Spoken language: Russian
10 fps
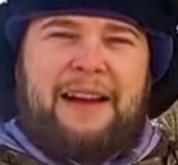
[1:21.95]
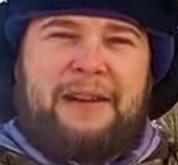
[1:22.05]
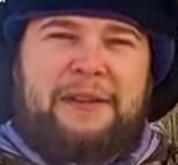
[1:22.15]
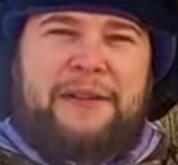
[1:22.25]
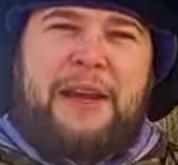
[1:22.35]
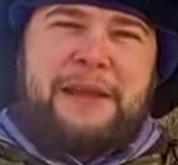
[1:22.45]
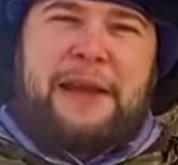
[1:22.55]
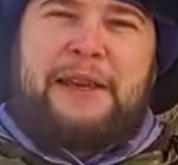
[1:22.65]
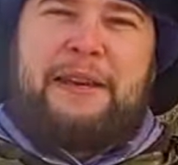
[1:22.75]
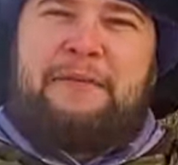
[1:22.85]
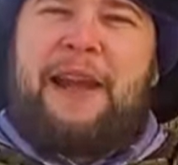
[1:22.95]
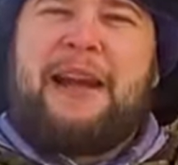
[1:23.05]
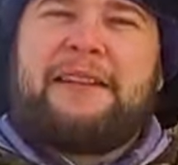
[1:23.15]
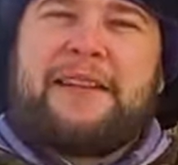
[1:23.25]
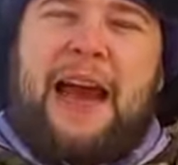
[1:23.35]
Сено
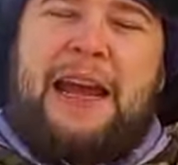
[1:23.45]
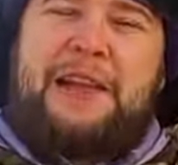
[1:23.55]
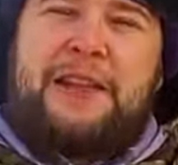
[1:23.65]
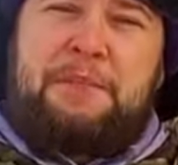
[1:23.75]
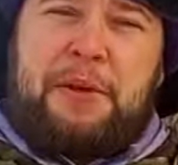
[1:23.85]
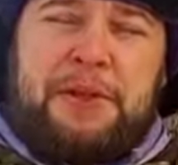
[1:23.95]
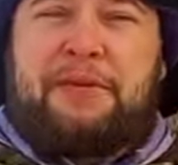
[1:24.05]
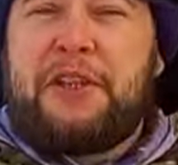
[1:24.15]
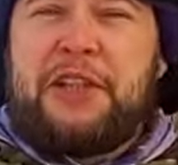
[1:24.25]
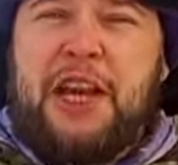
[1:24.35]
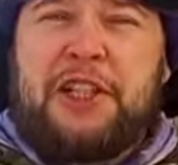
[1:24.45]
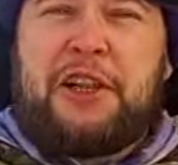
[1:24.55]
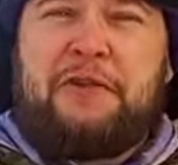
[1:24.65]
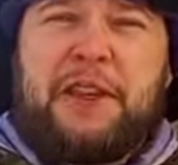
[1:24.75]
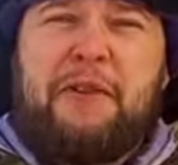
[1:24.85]
является одним из
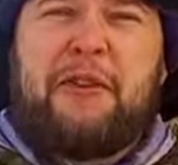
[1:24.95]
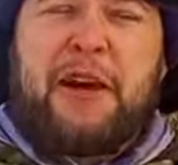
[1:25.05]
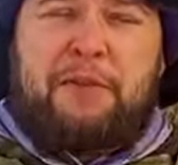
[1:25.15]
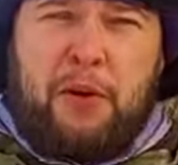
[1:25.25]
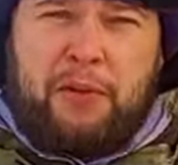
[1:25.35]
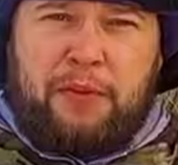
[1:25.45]
важнейших видов кормов.